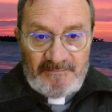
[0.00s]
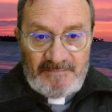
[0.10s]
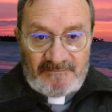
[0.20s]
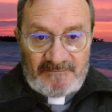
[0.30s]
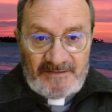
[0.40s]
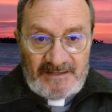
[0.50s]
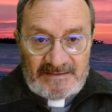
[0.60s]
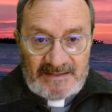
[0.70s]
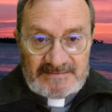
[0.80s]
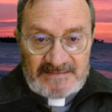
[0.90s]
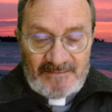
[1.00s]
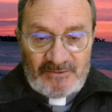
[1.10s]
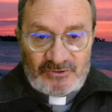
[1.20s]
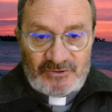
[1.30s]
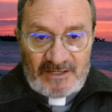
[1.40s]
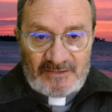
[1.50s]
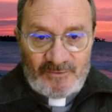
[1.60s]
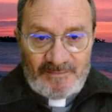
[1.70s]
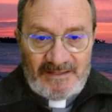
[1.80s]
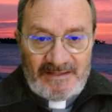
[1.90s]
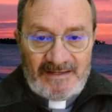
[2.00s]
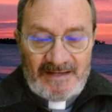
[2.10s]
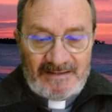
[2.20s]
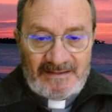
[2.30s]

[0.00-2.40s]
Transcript: per via del sabato e della domenica